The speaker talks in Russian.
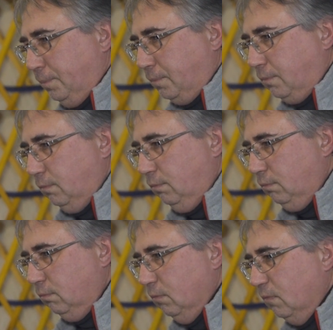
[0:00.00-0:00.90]
они его
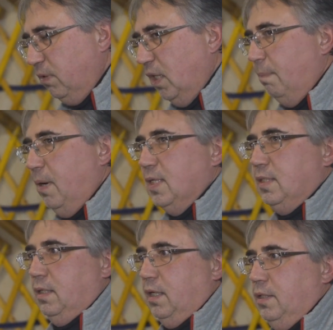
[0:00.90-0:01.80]
хранят? В
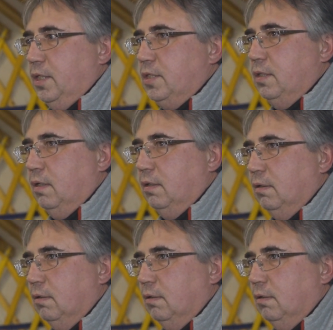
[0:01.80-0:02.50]
лабазах, конечно.